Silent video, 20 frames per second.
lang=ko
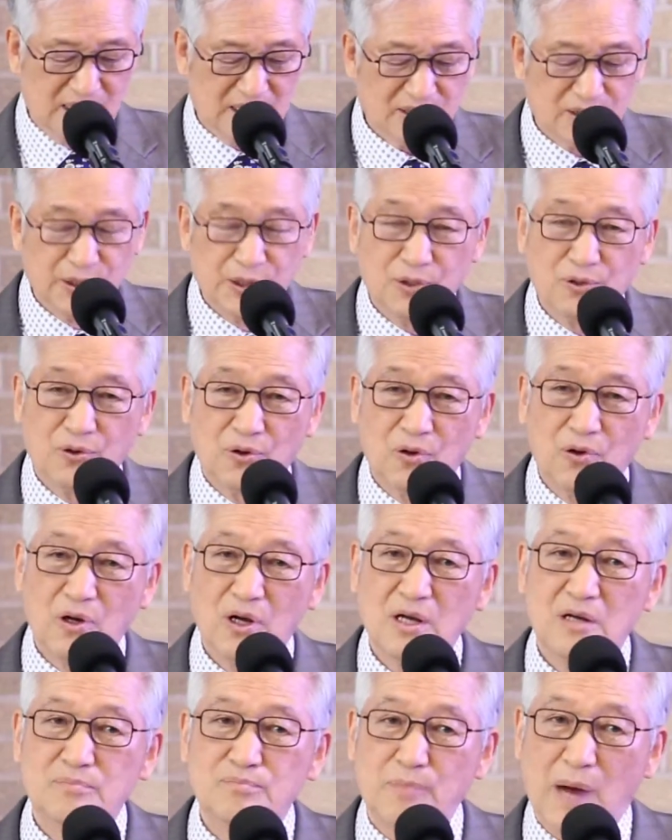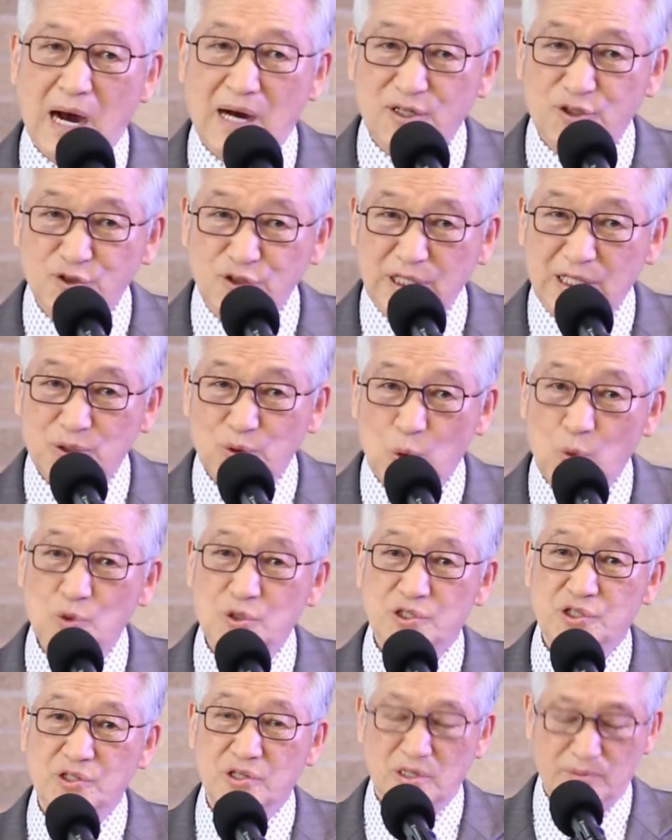그리고 마귀의
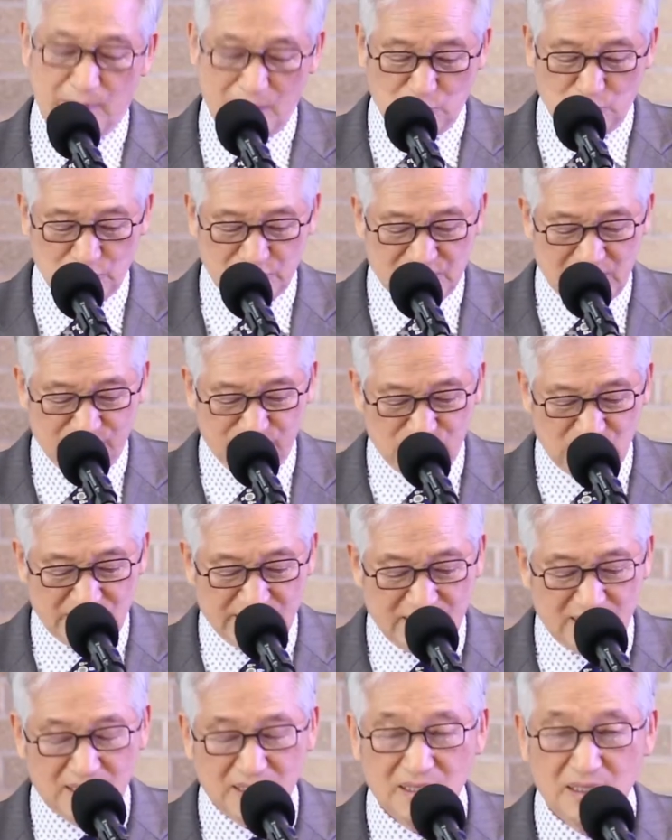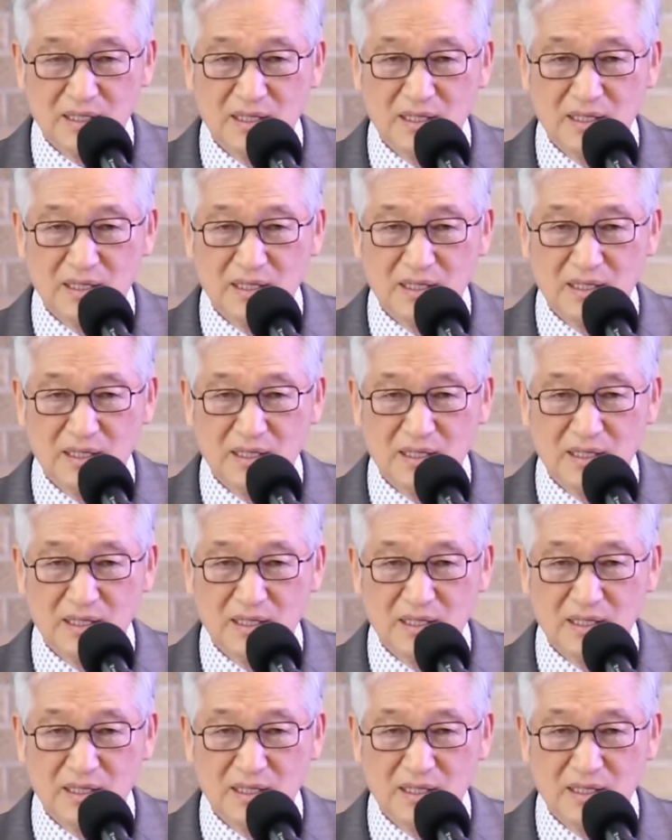통치를 받고 삽니다.